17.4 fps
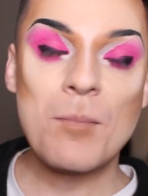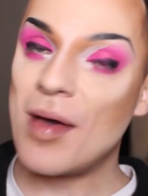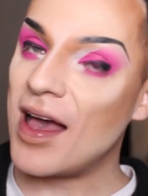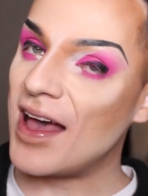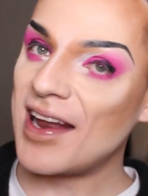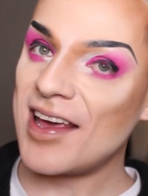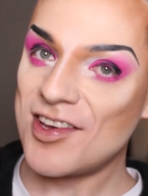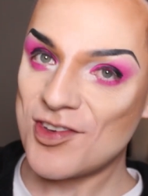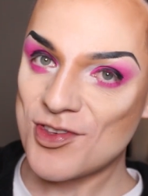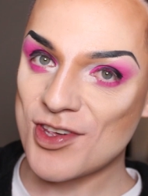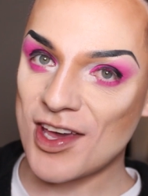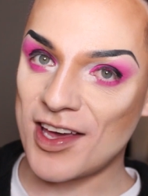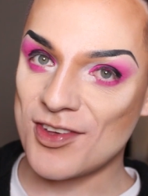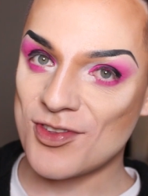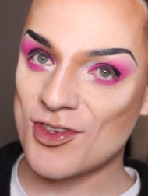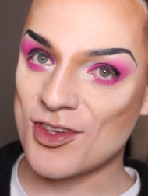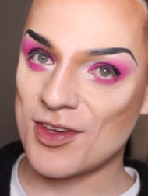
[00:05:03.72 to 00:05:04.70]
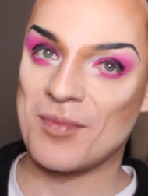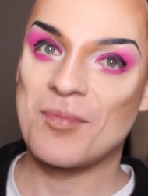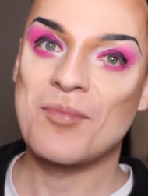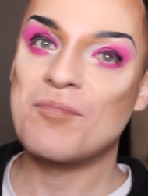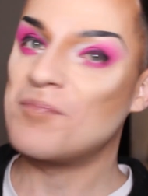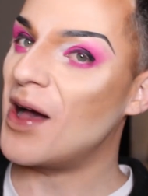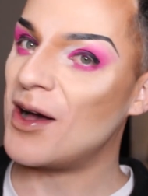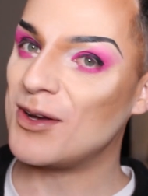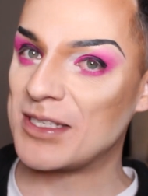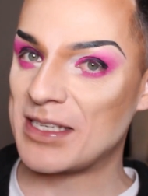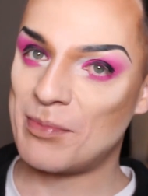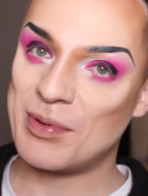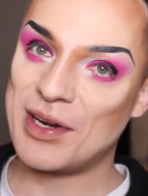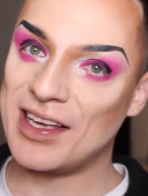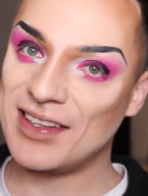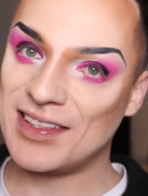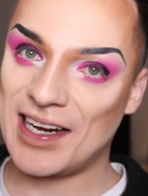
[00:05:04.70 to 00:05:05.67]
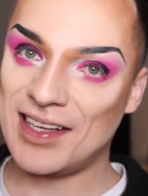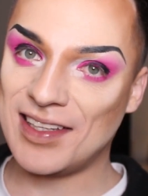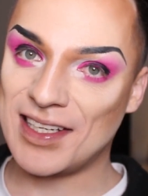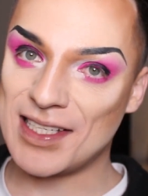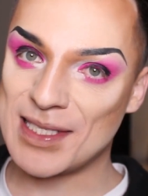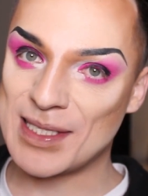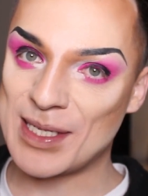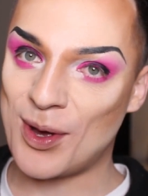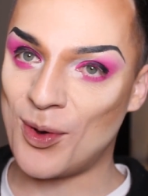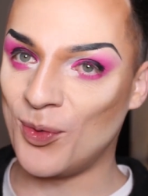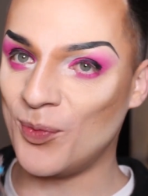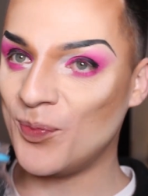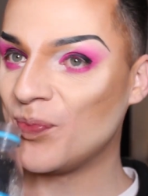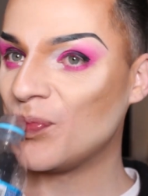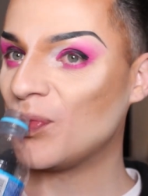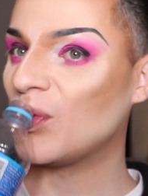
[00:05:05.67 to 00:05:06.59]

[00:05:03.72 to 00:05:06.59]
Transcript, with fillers: Pera aí, gente. Pausa para hidratação.